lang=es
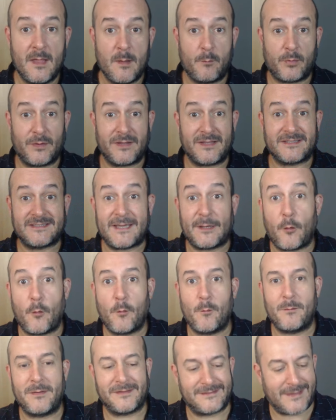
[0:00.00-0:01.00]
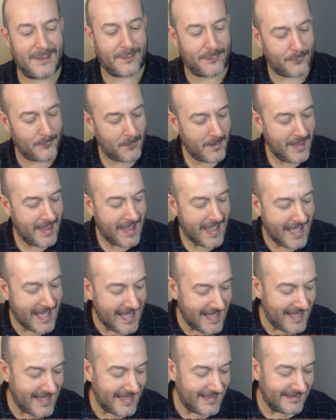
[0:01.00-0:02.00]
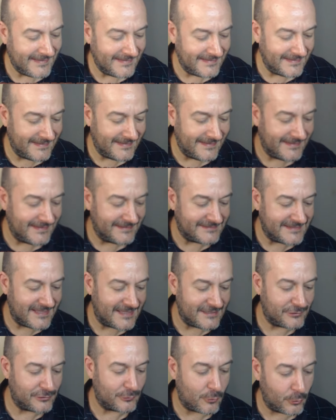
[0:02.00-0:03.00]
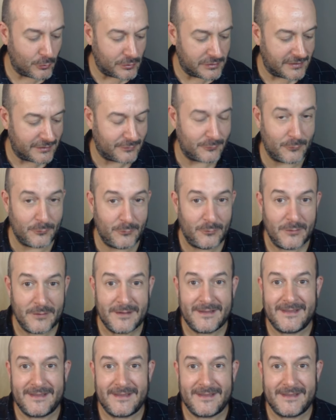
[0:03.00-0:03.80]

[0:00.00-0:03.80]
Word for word: pueda echar un vistazo a eh, estas cosas, ¿no?